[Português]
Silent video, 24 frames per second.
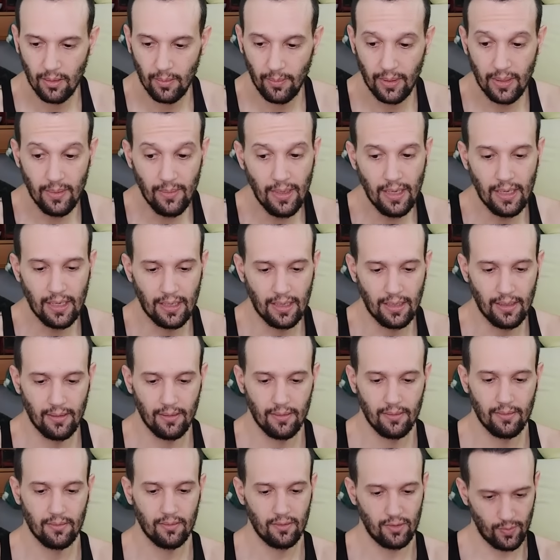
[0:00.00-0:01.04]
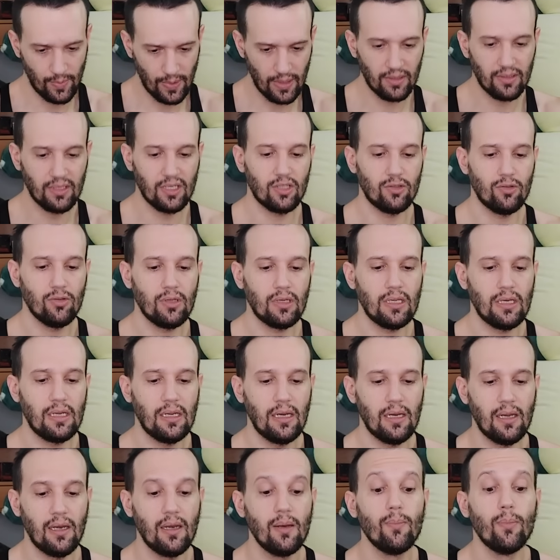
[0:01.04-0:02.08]
Primeira. Espero que esteja todo aqui
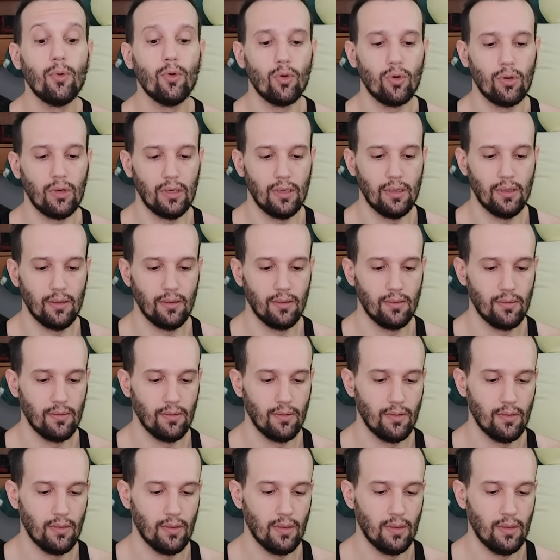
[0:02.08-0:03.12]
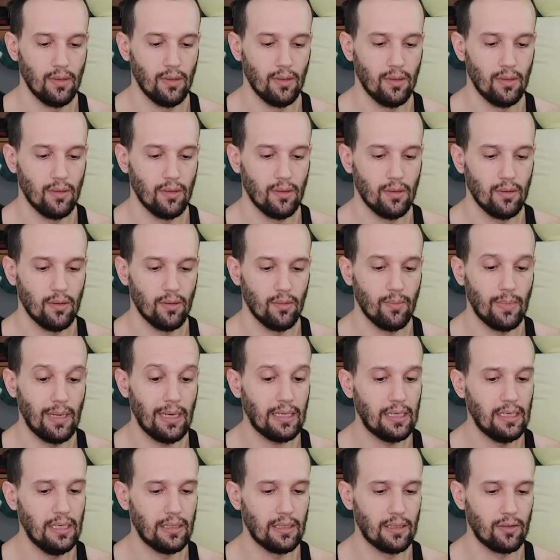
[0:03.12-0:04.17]
naquele bolo ali. Então,
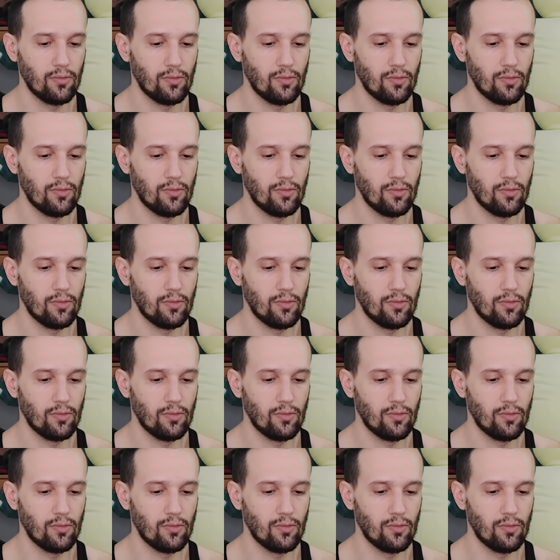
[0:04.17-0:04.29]
bacana.